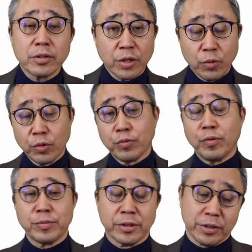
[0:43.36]
じゃあこの
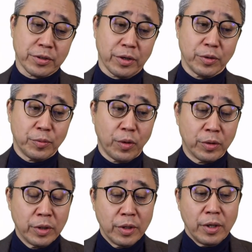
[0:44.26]
フォームなんですけれど
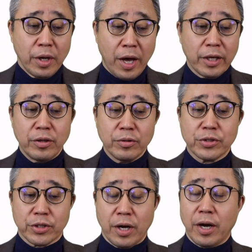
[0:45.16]
も、配
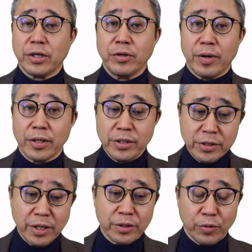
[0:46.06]
偶者あるいは以
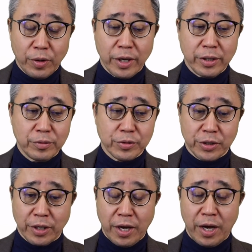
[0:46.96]
前の配偶
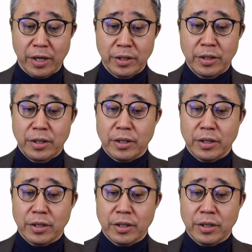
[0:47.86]
者が